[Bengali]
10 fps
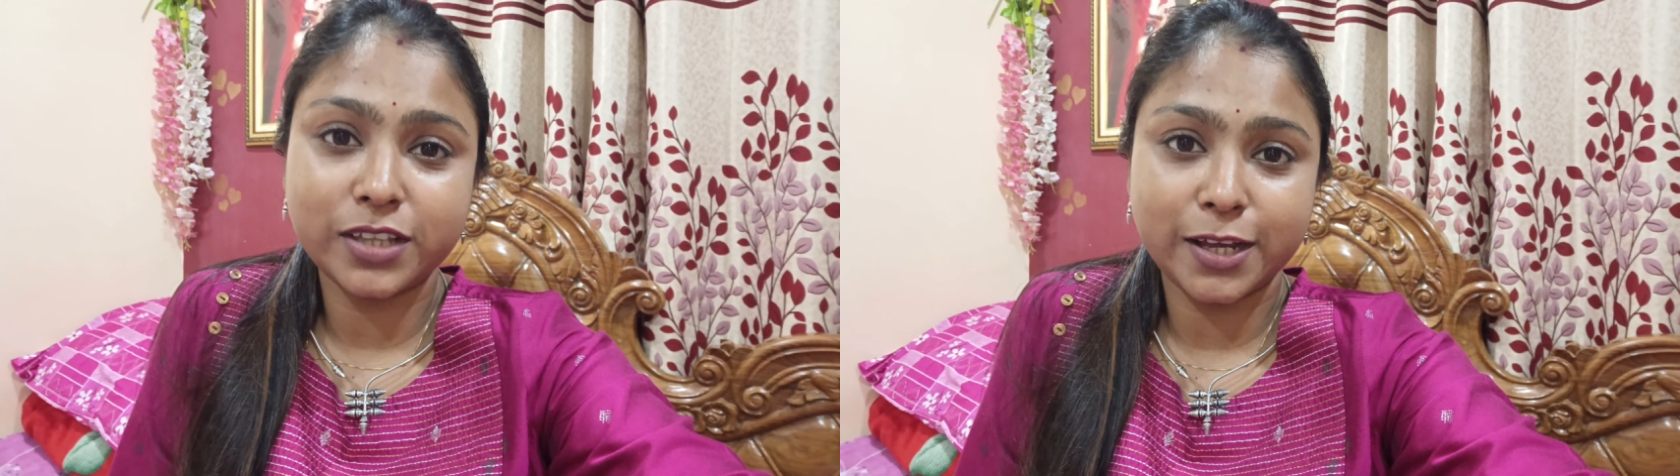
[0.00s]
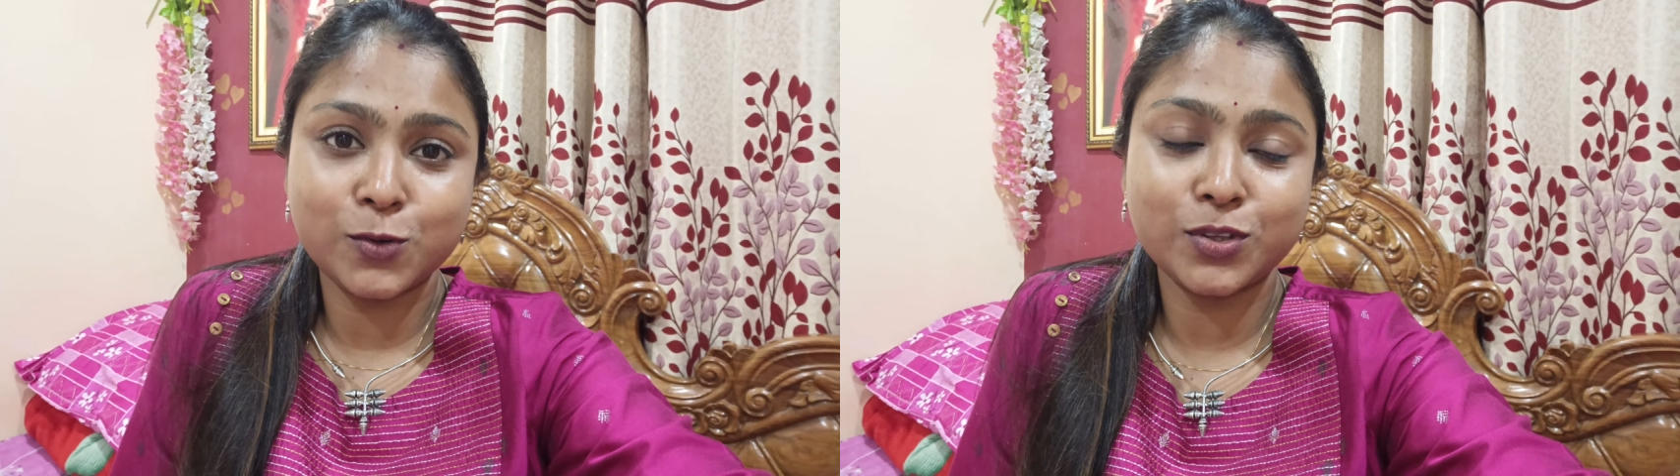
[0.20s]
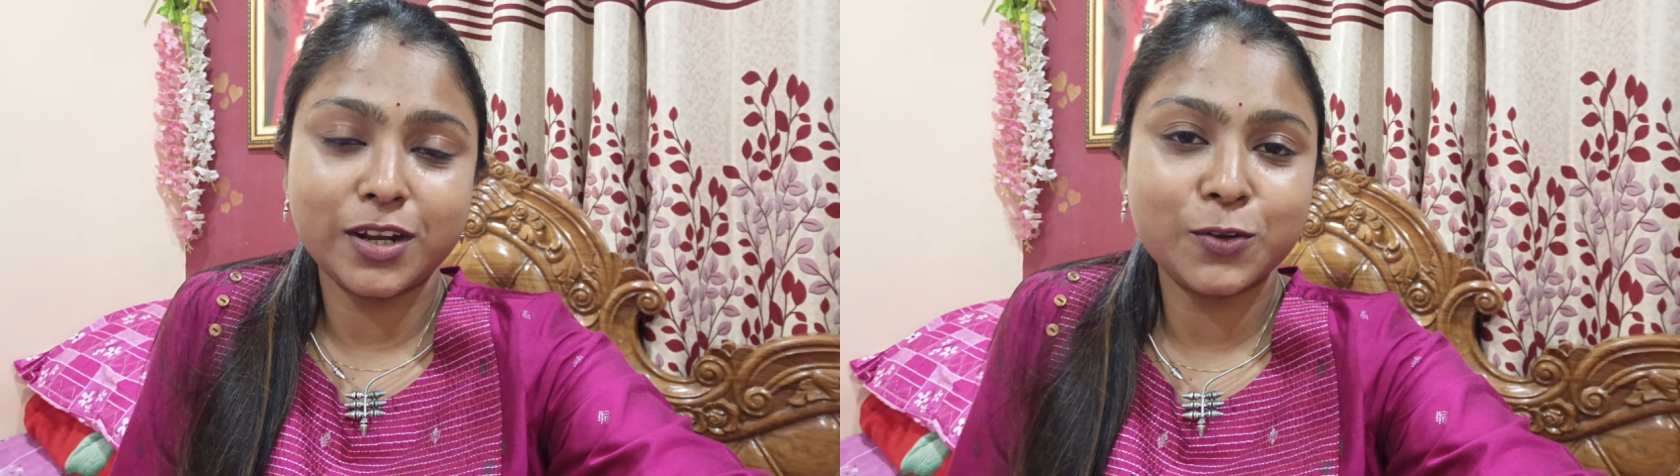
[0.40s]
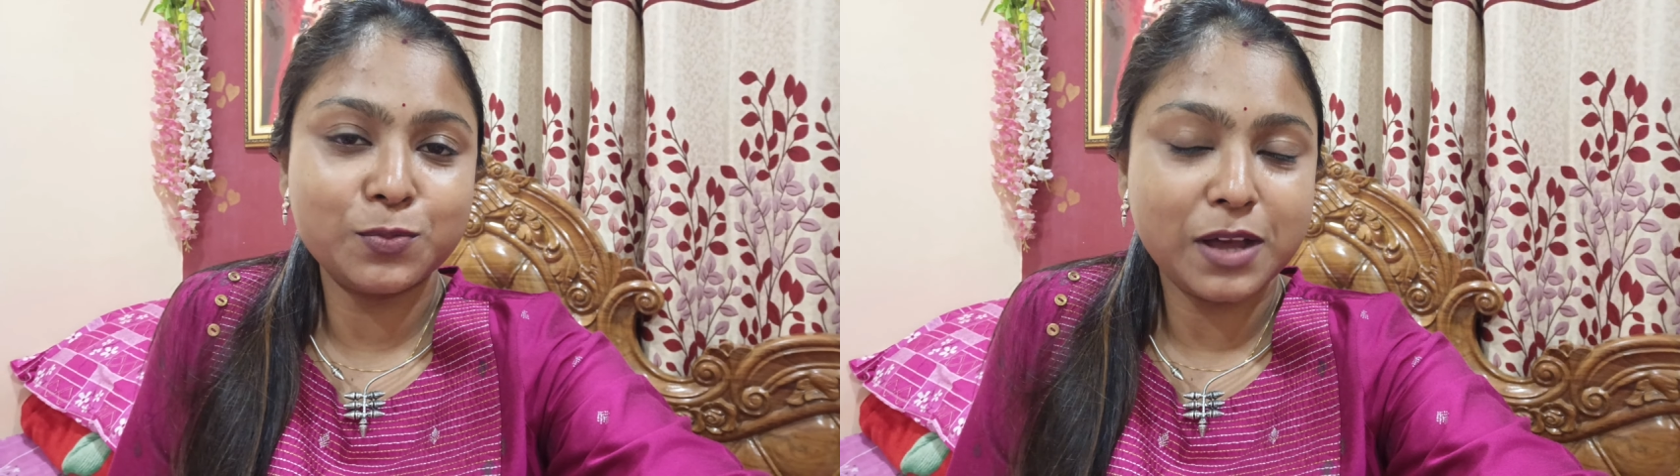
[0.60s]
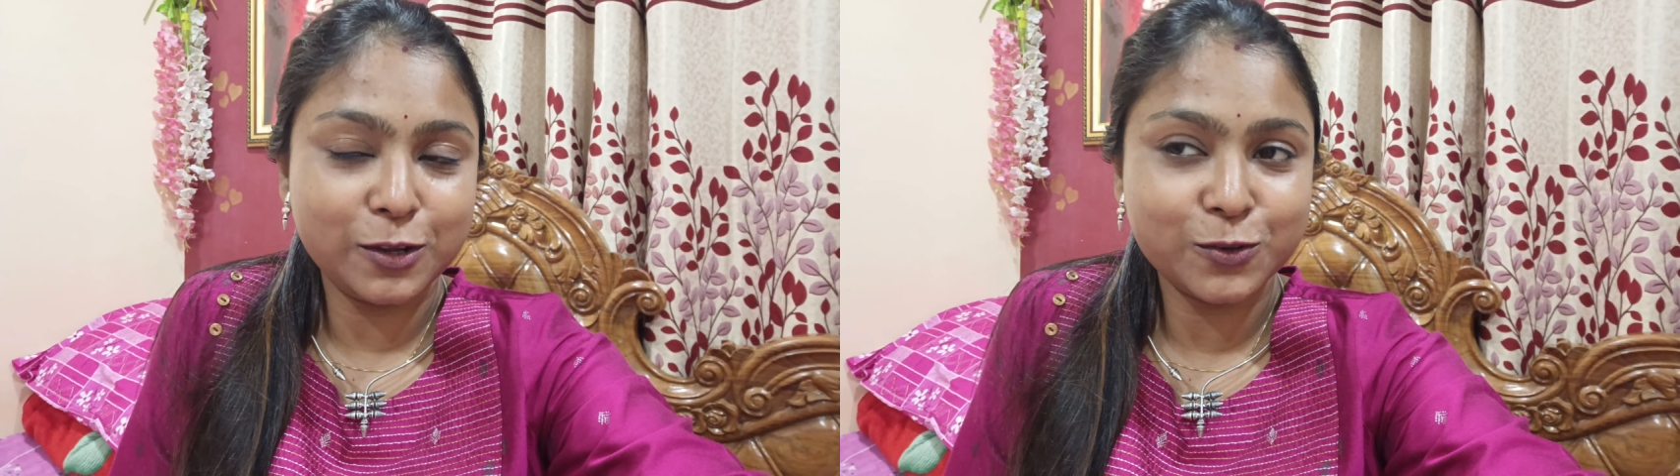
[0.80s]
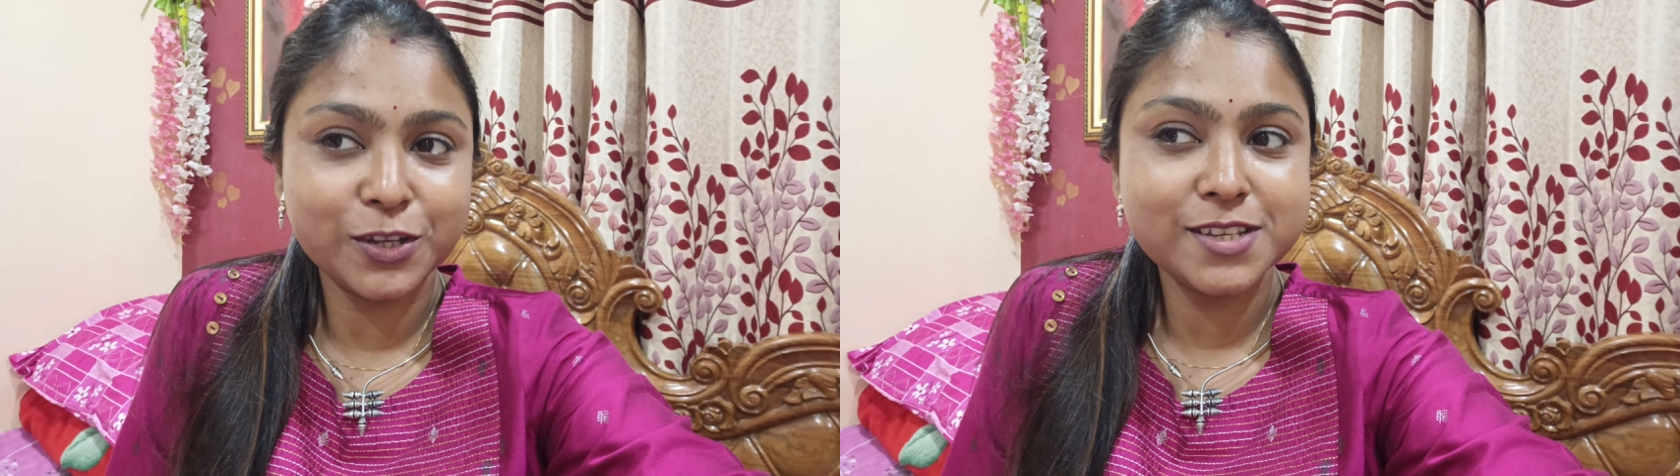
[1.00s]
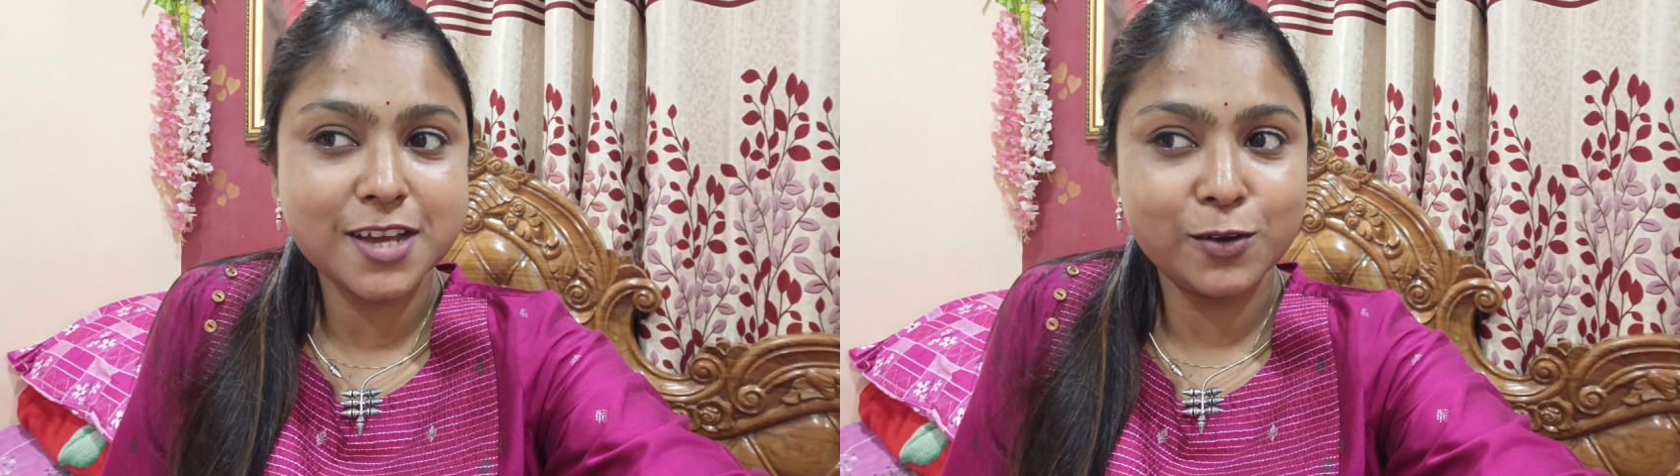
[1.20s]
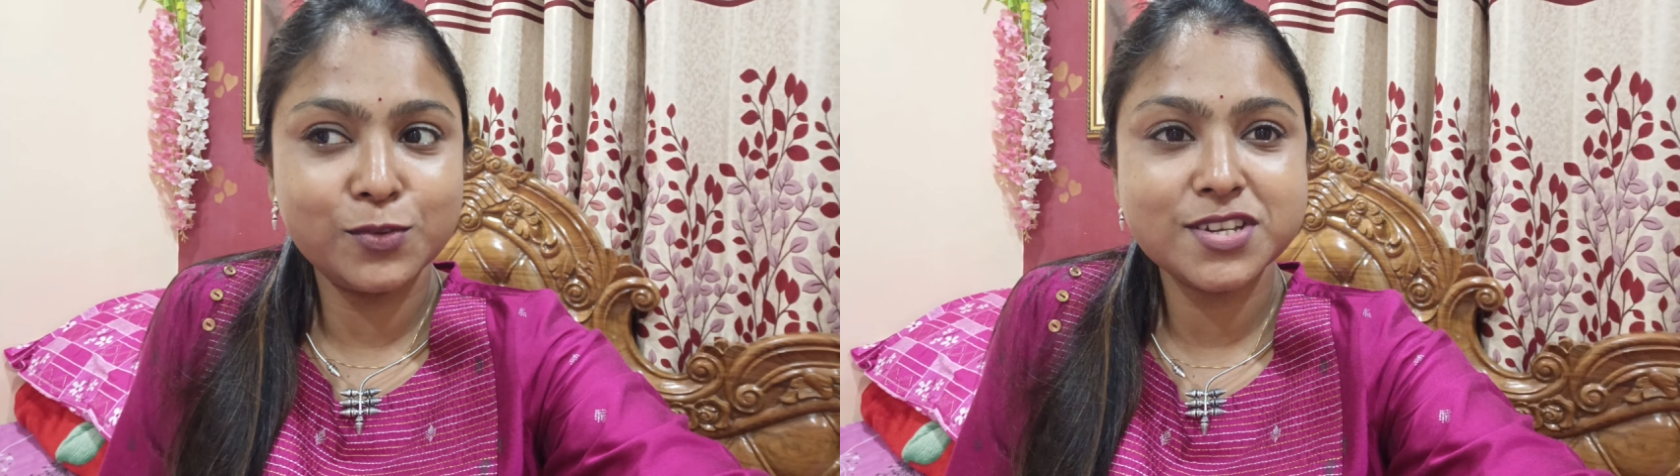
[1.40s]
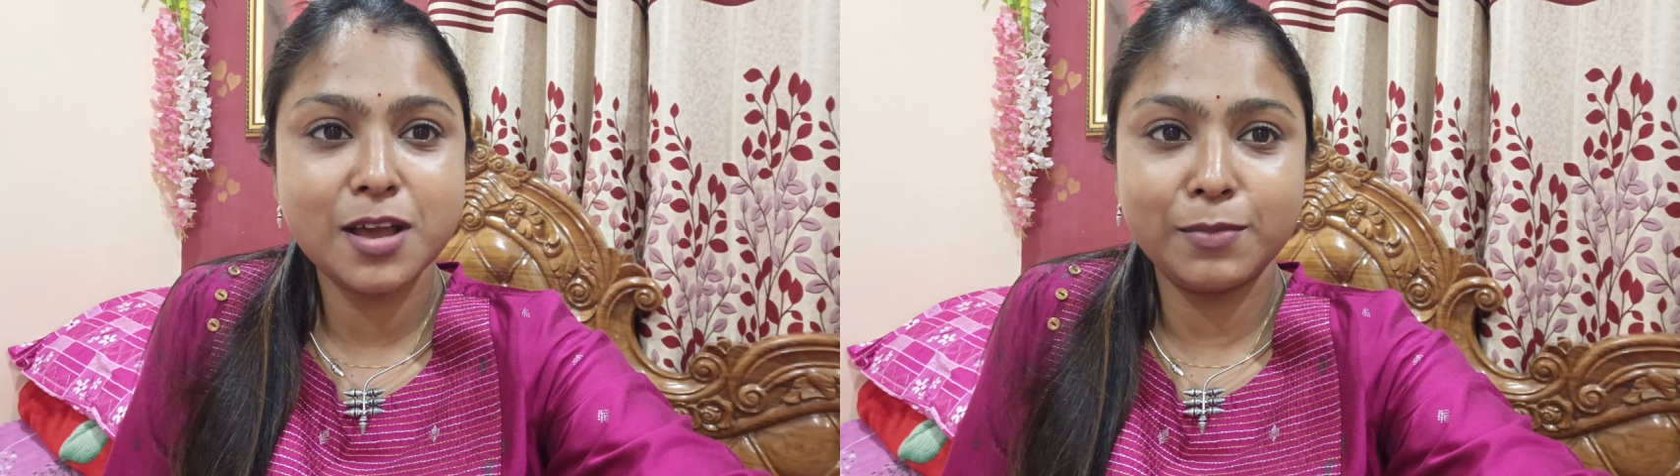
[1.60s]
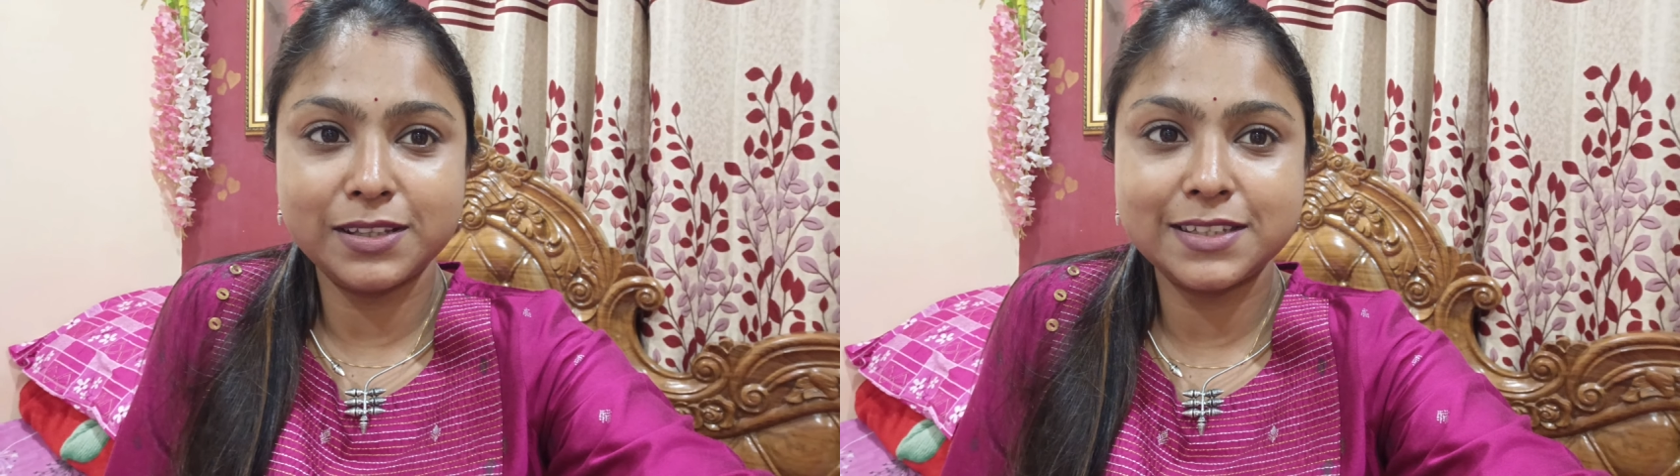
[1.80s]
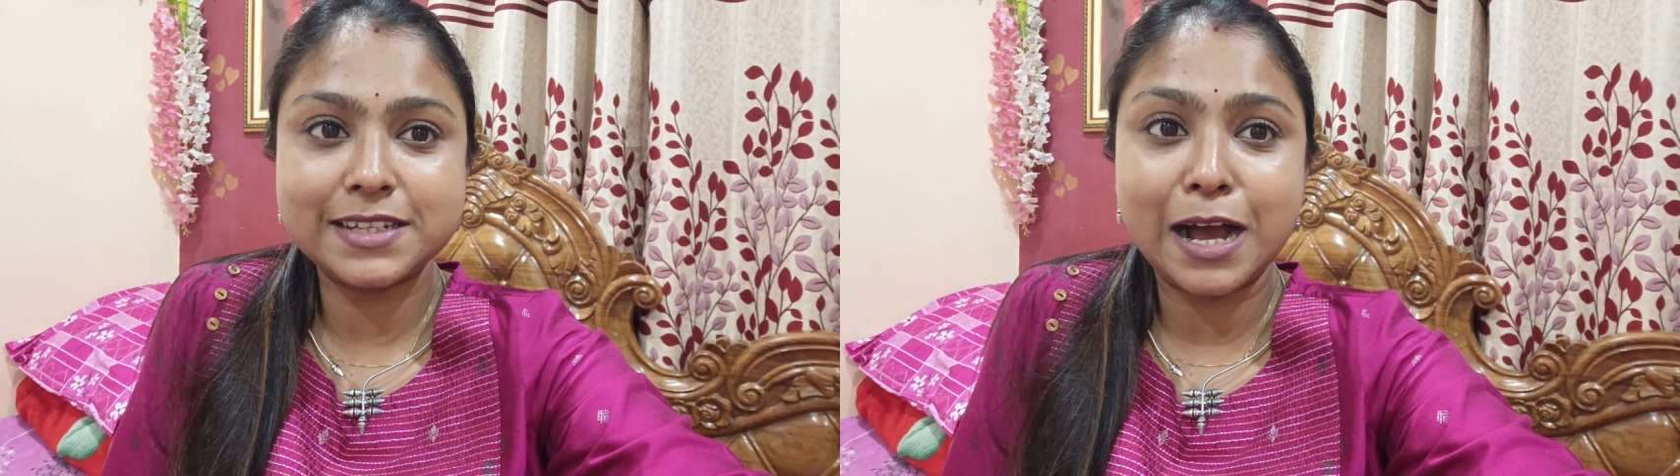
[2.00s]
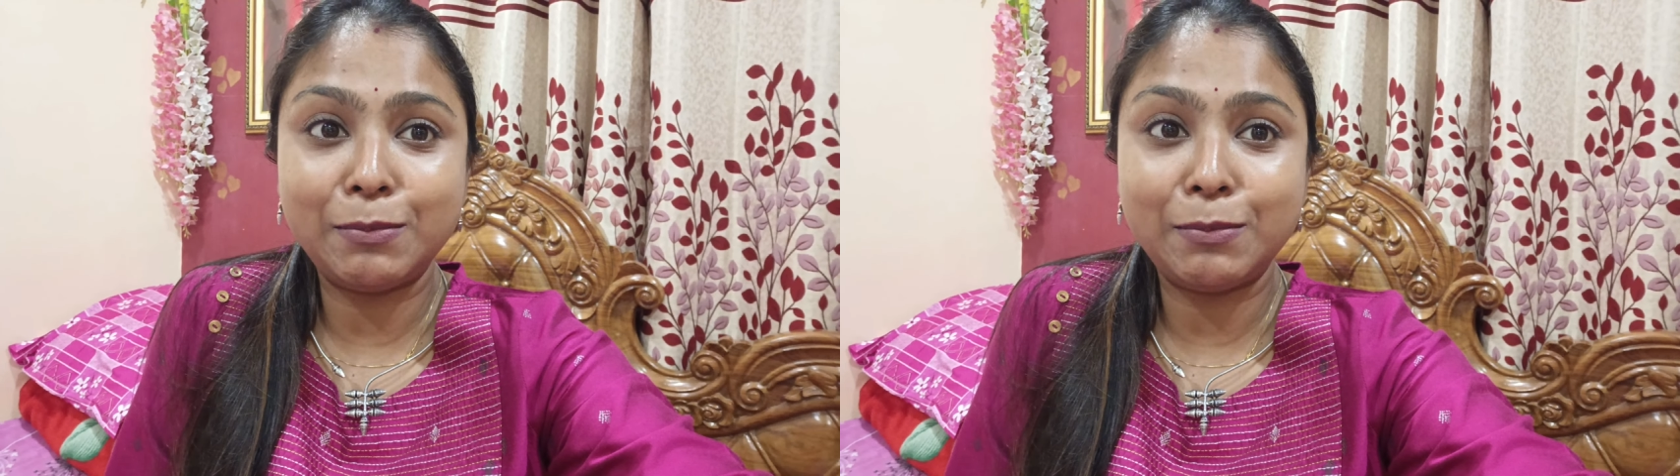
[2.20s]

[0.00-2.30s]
দেখো তারা খুব ভালো করেই জানো যে আমাদের